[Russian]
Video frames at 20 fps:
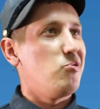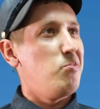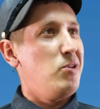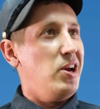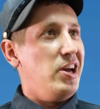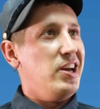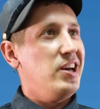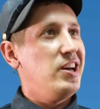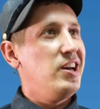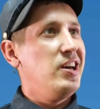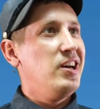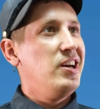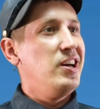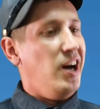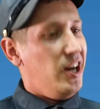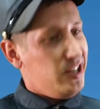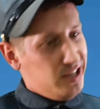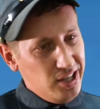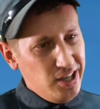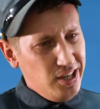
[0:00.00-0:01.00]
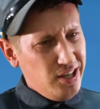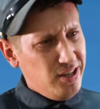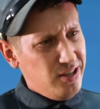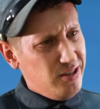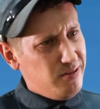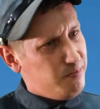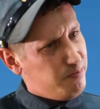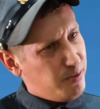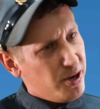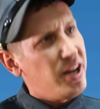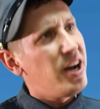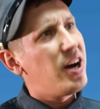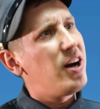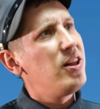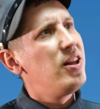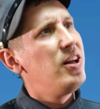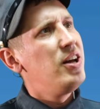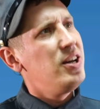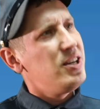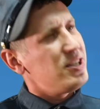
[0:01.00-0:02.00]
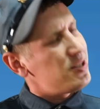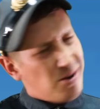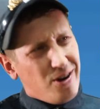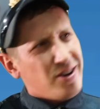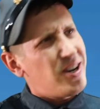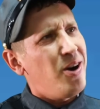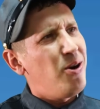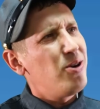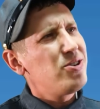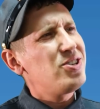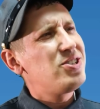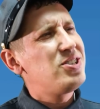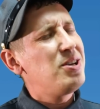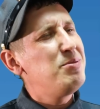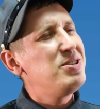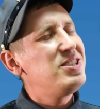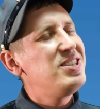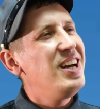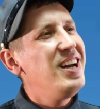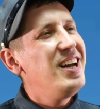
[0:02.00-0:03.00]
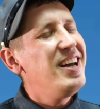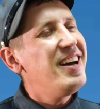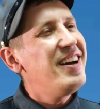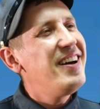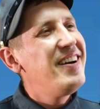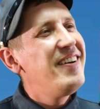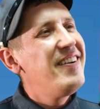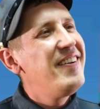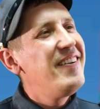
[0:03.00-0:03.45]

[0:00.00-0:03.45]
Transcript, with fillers: рублей. А ты приехал. Сколько хочешь за безделье?